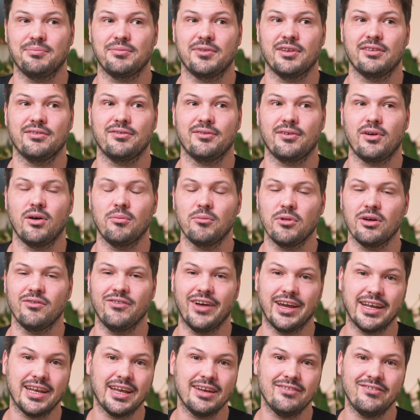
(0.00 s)
das kaum noch
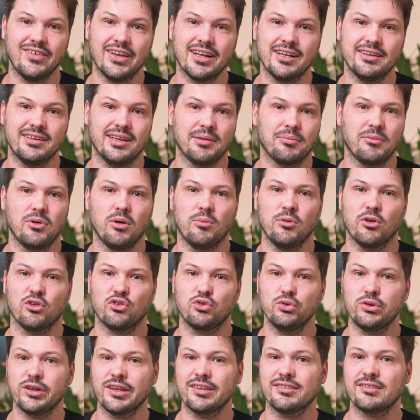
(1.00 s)
weiterentwickelt, ich habe kaum noch
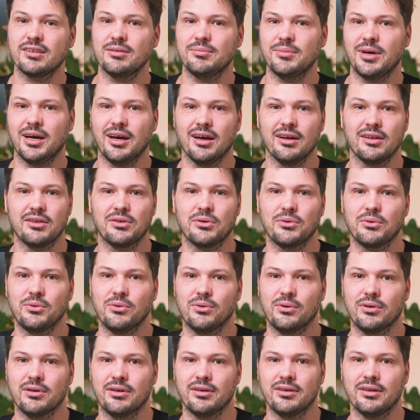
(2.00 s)
Shootings gemacht
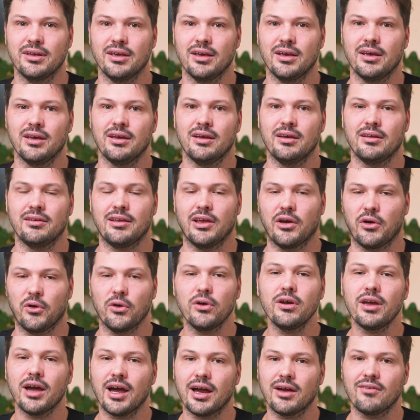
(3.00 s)
und der
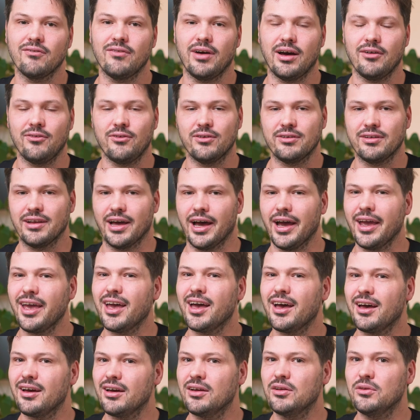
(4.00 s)
Rückgang war von
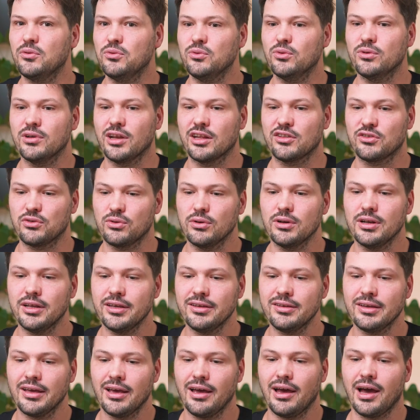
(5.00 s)
daher nur
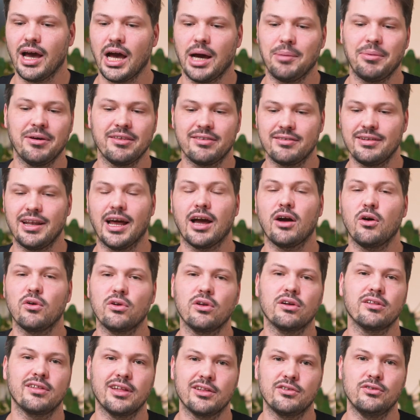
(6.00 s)
natürlich, aber es lag auch
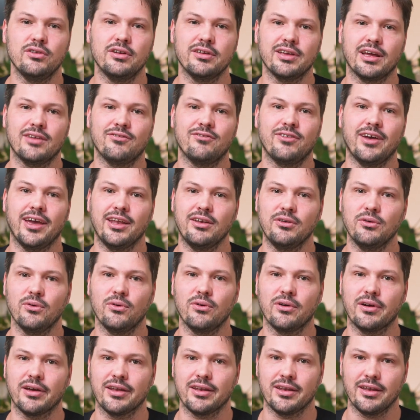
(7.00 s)
noch natürlich an
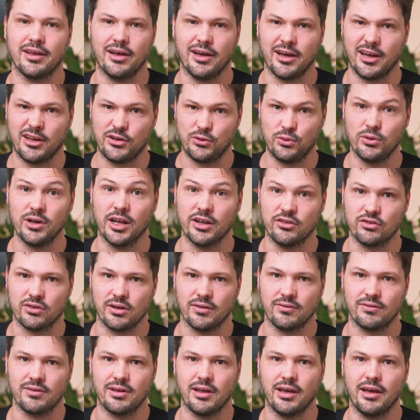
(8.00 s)
Veränderungen in der
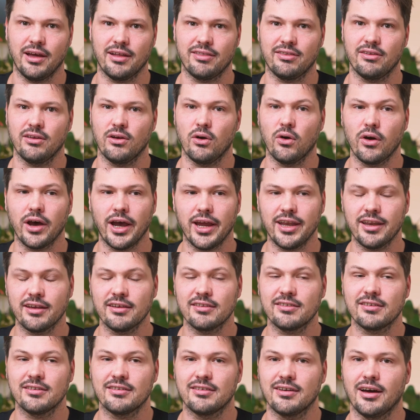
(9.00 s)
Agenturlandschaft. Da hat sich auch
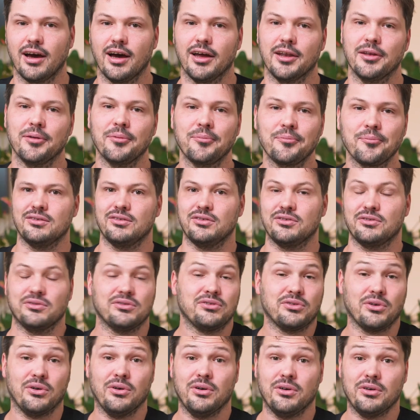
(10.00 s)
einiges getan.
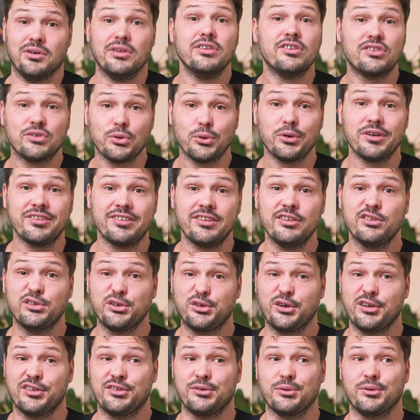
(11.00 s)
So, und so ist die
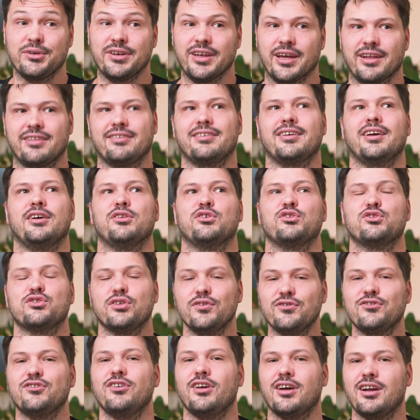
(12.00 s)
Situation jetzt. Also
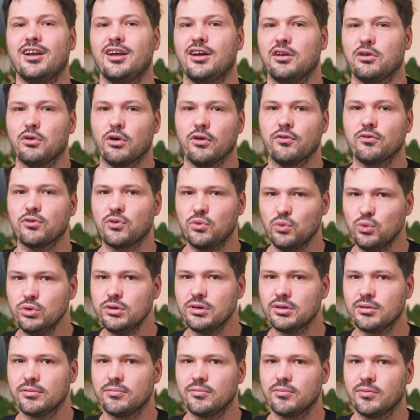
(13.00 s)
Shift Juggler läuft
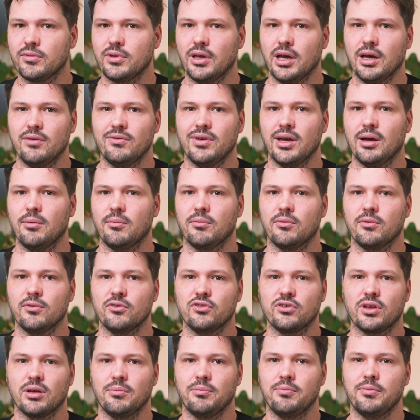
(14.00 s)
gut. Ja, wir haben
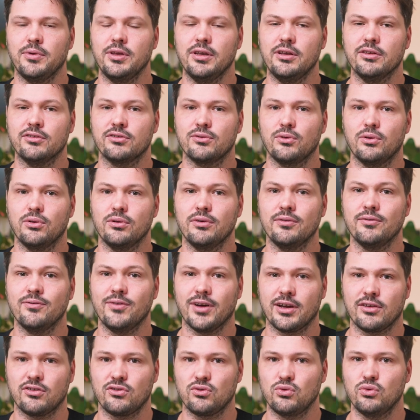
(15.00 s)
stabiles
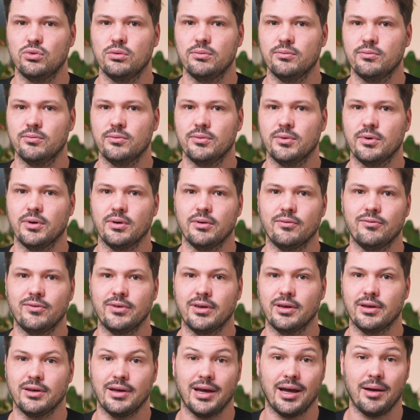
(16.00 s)
Kundenwachstum,
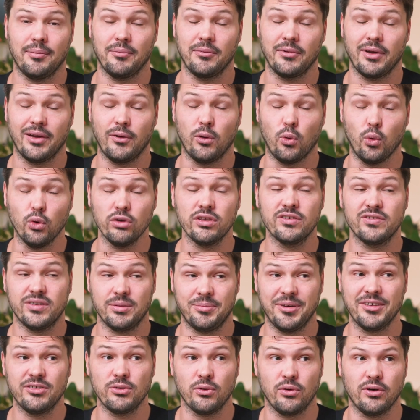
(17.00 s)
wir haben große
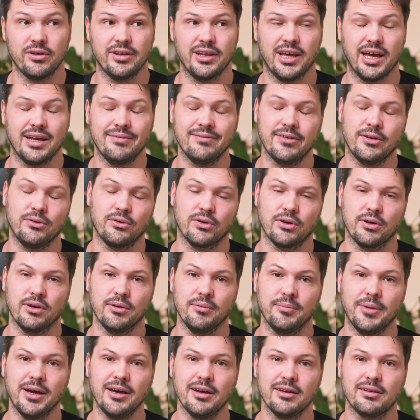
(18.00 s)
Verbesserungen in der Anwendung
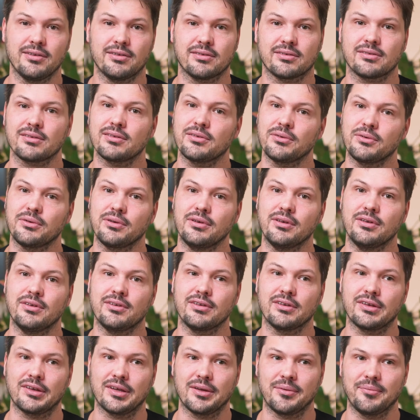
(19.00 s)
gemacht
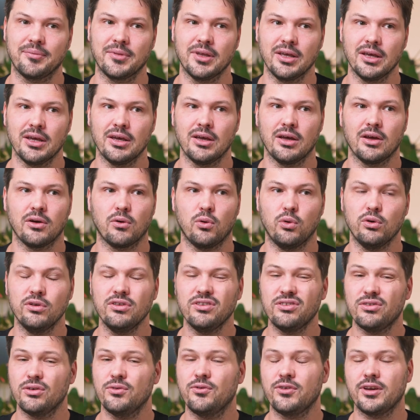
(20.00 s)
und ähm,
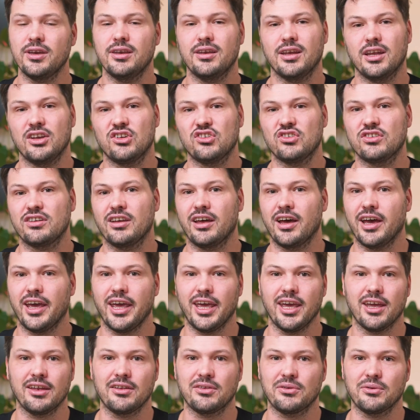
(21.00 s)
Kundenzufriedenheit
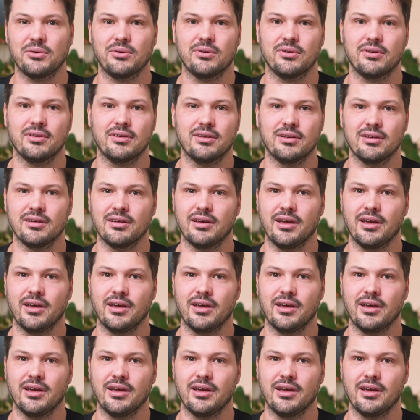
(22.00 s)
steigt und äh,